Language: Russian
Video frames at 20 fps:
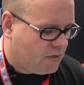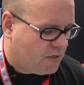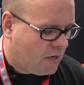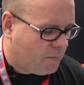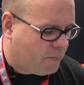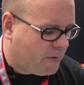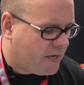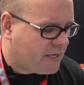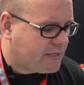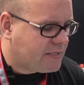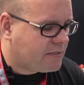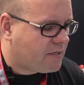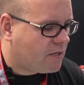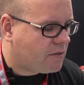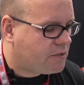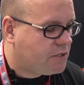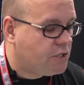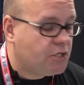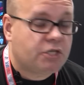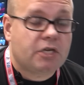Аппарат
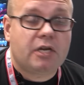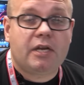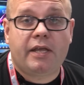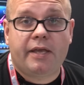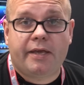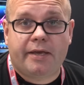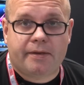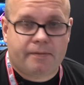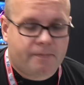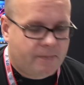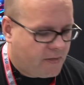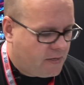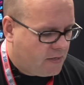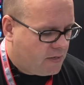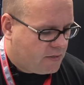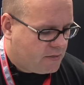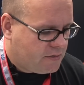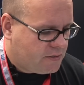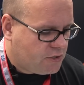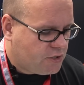стал тяжелее.
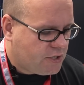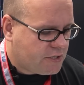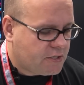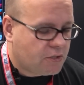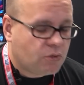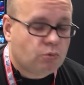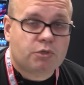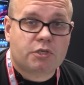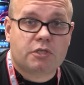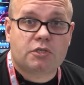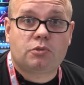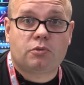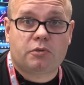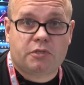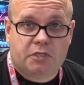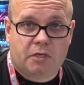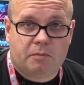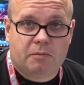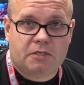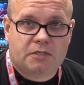Сейчас это уже
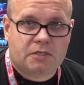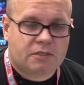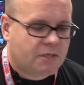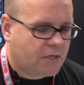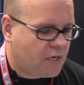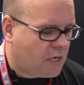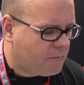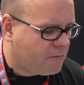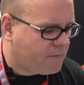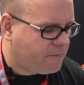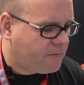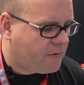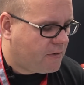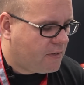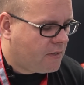170 граммов.